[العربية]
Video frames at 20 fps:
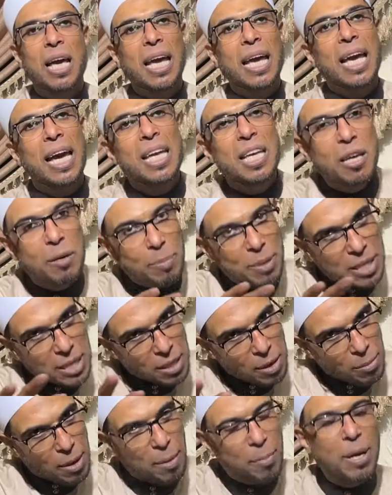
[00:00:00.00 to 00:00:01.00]
الخير بس
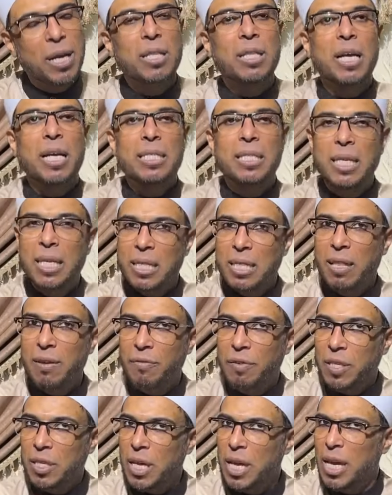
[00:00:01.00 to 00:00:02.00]
يبقى برضك زيتنا
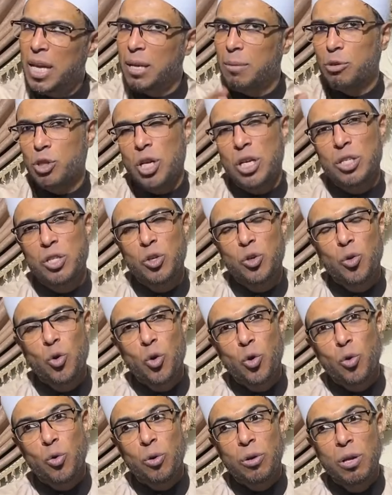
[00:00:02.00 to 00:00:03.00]
في ايدينا مش عايزين
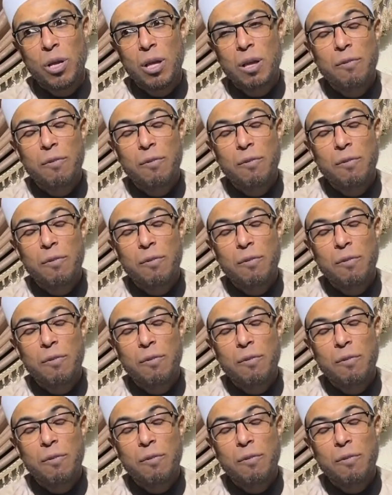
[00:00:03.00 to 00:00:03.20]
نخرج